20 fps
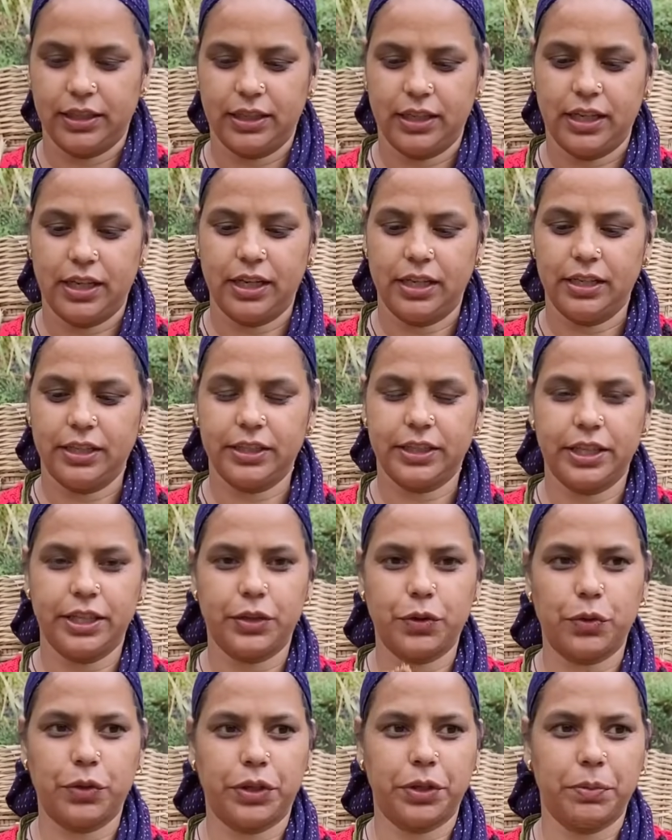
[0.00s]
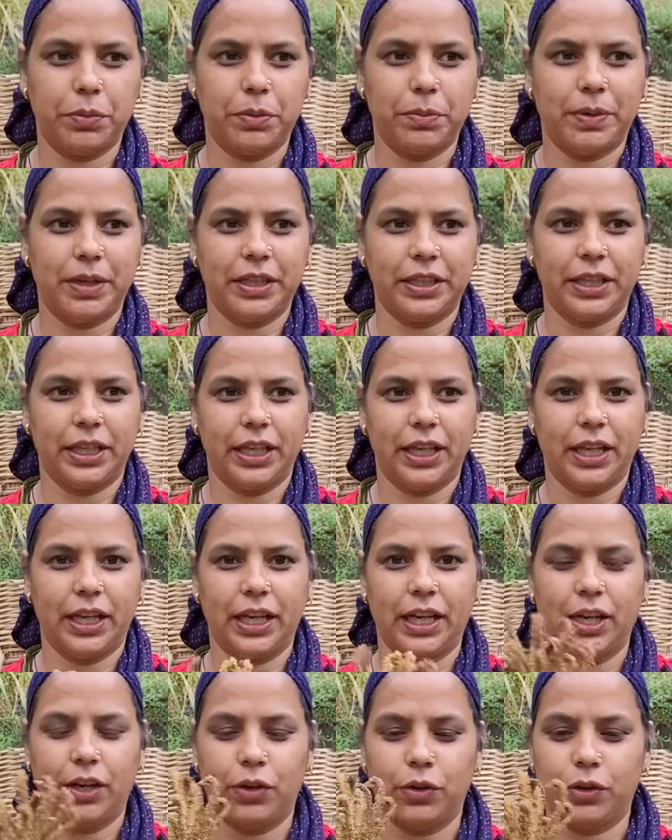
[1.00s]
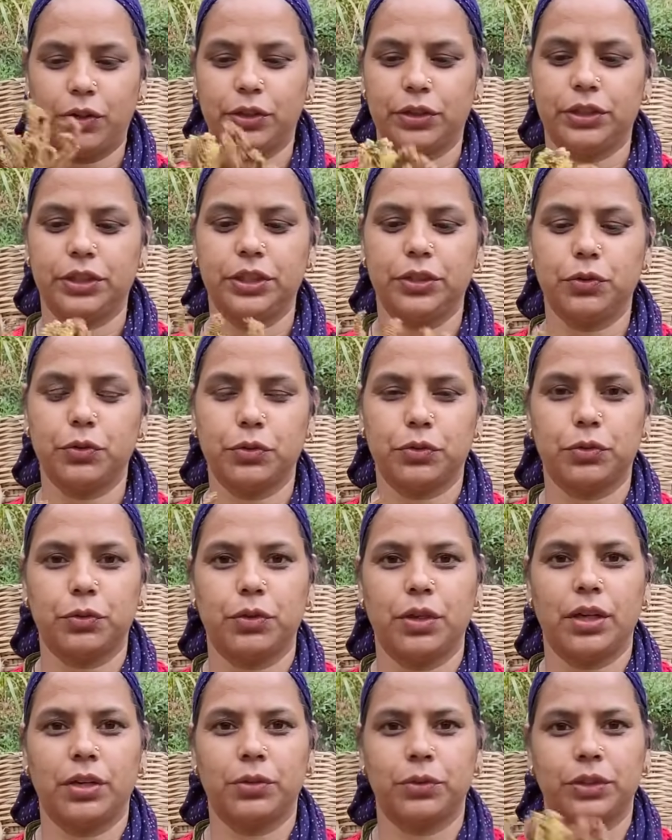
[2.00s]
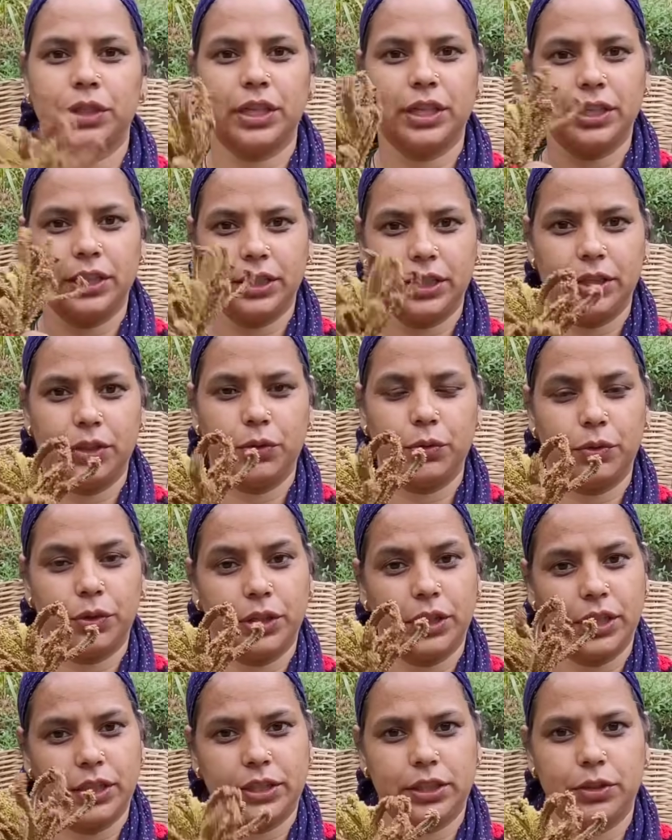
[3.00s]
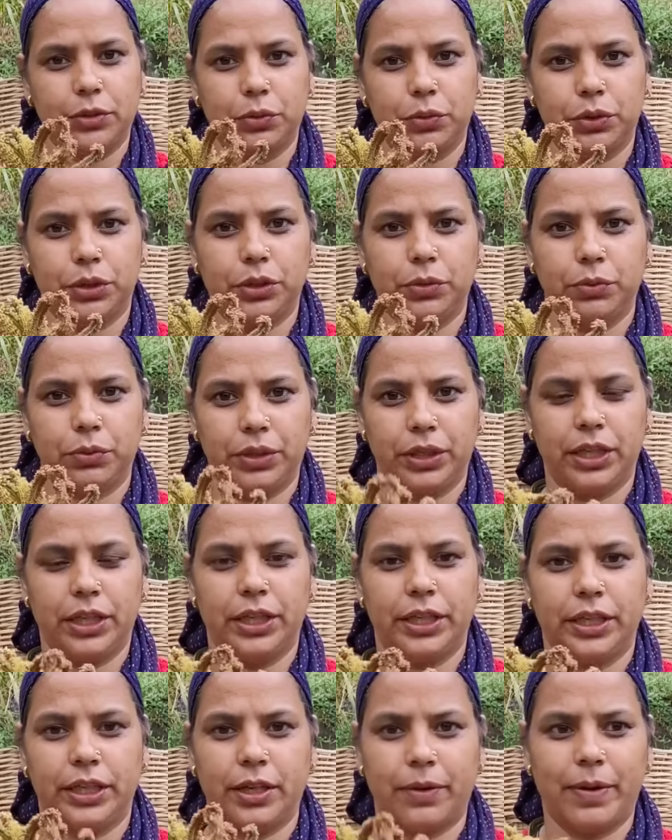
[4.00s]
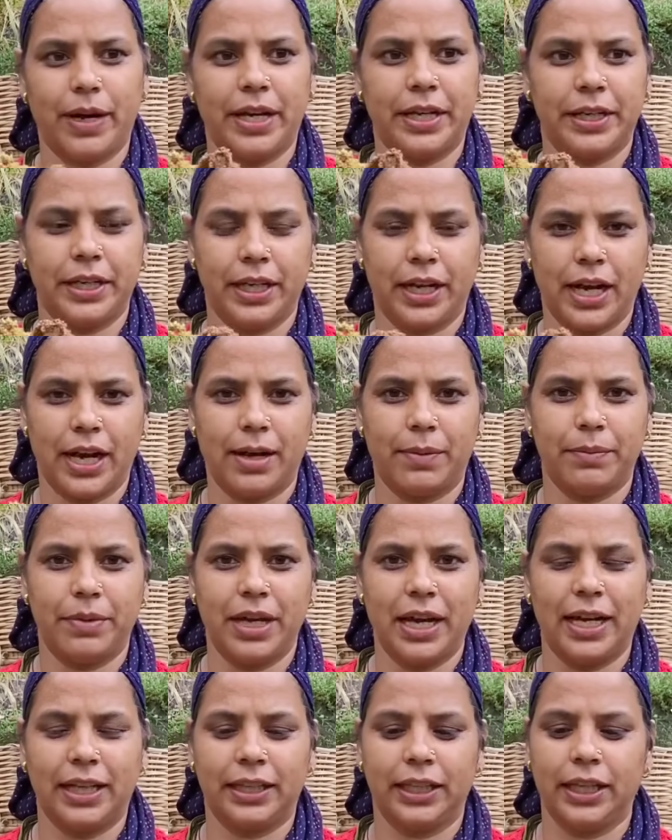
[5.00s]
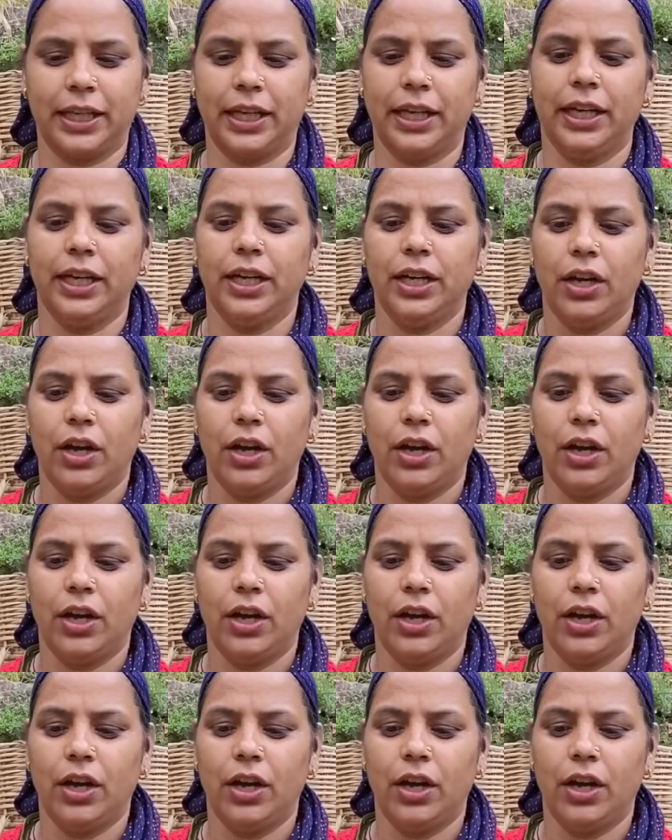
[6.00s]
इसकी रोटी भी बनती है और जिनको शुगर होता है इनकी रोटी अच्छी होती है उनके लिए दवाई के काम भी आती है